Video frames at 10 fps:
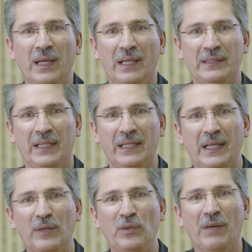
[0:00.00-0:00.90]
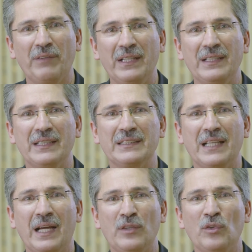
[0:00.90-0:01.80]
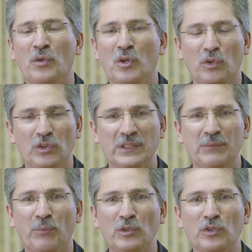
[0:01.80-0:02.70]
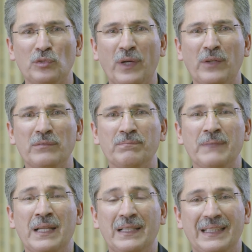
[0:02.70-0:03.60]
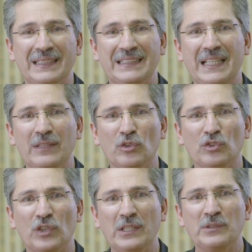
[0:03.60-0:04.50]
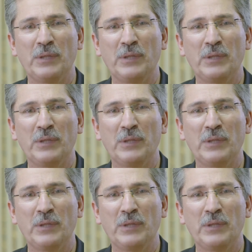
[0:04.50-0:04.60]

Entre enero y abril de este año, los desembolsos fueron de 106